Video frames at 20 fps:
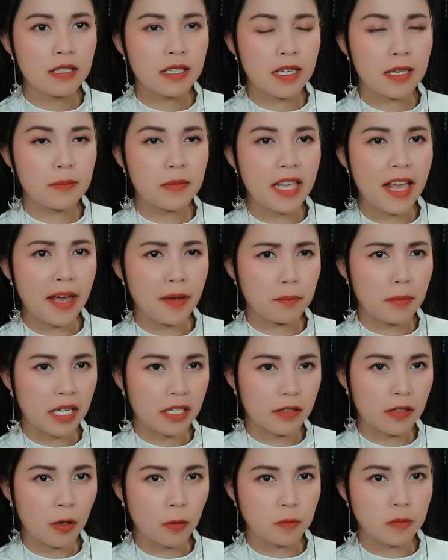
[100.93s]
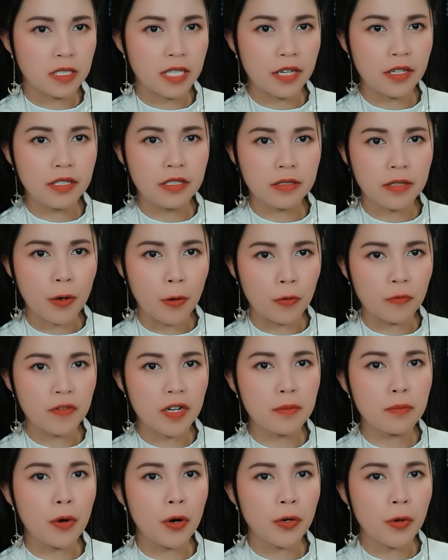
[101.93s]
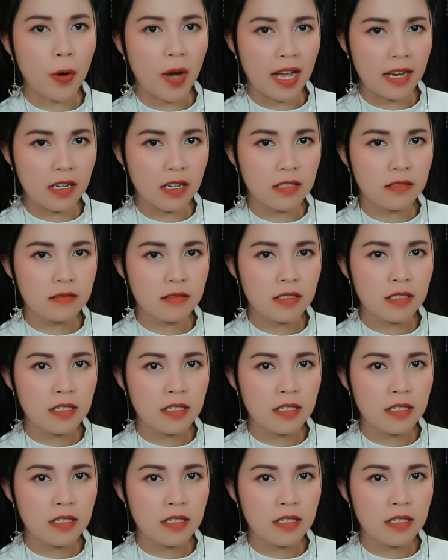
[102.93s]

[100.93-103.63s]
Kim Giang bạch tộc sẽ đương đầu với mối họa lớn,